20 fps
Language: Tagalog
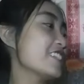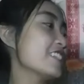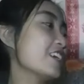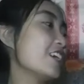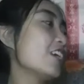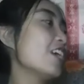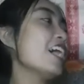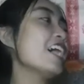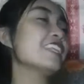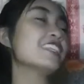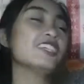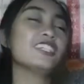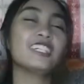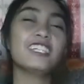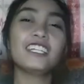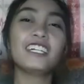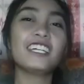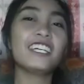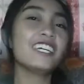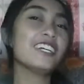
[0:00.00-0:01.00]
So, eto,
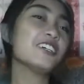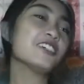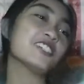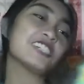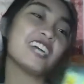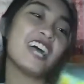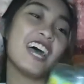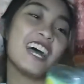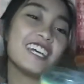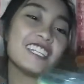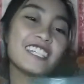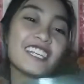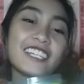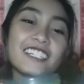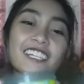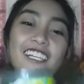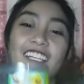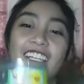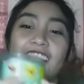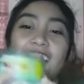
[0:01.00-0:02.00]
nilagay ko siya sa
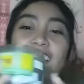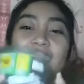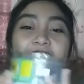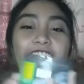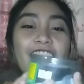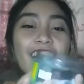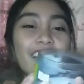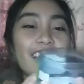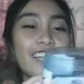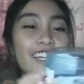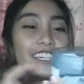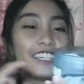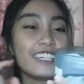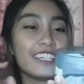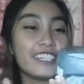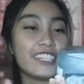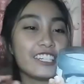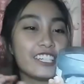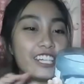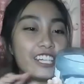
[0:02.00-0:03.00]
isang lalagyan.
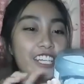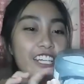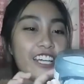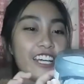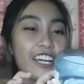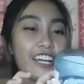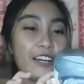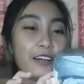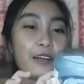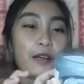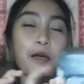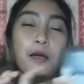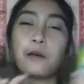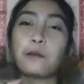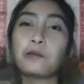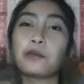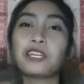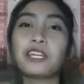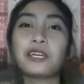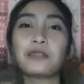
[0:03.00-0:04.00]
Lalagyan siya ng
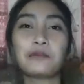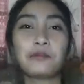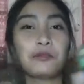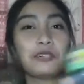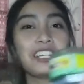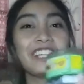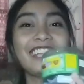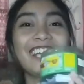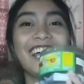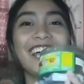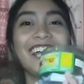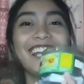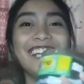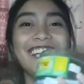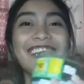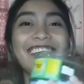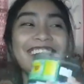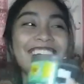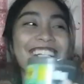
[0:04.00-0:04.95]
peanut brittle.